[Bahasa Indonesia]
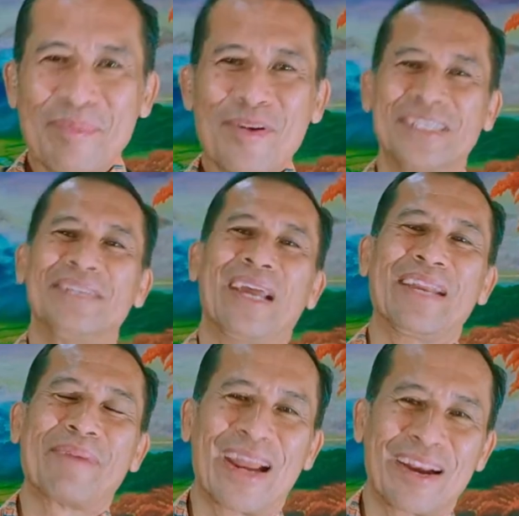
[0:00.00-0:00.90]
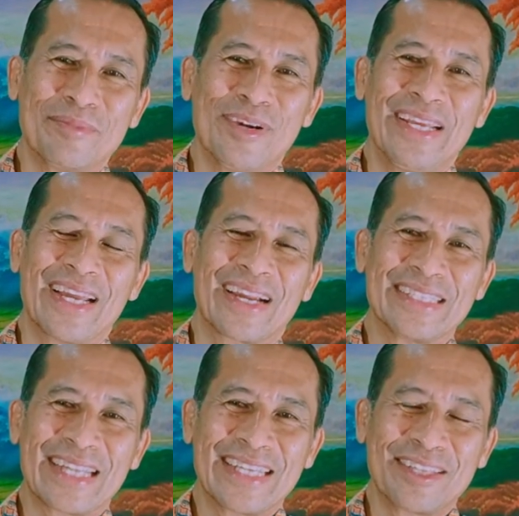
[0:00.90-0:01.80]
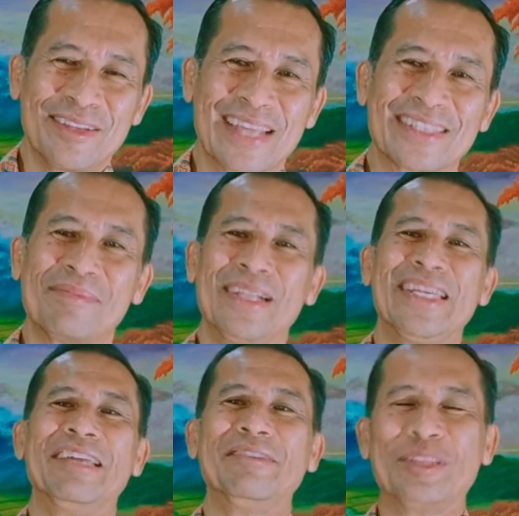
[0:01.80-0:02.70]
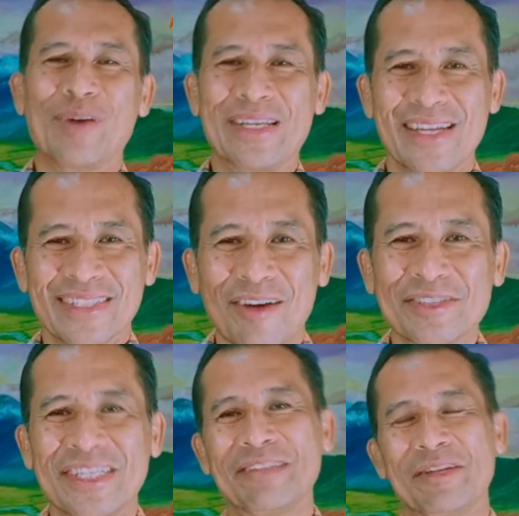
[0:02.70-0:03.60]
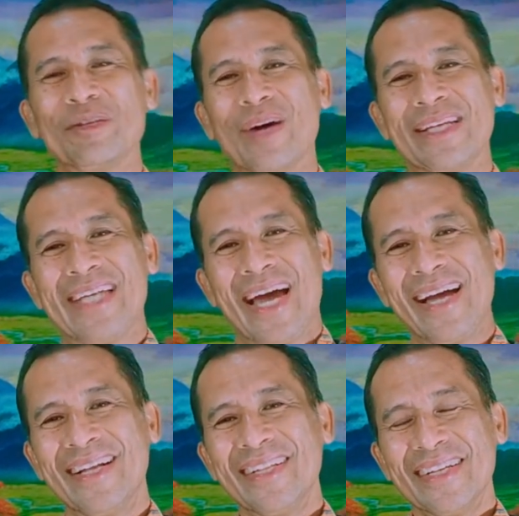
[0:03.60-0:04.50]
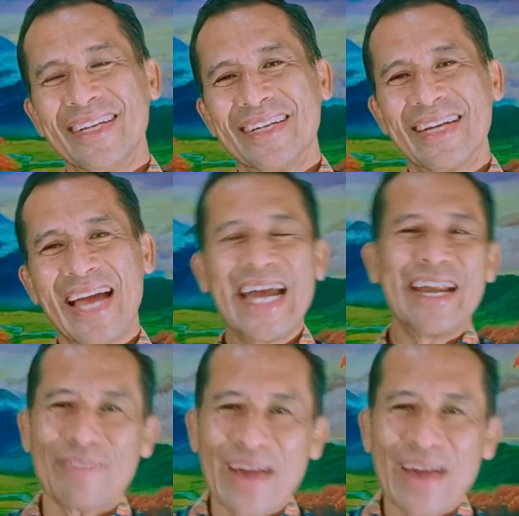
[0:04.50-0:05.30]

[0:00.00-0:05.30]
bosan dengan makanan bule yang istilahnya tuh ya sambalnya itu itu aja, sausnya itu itu aja. Nggak ada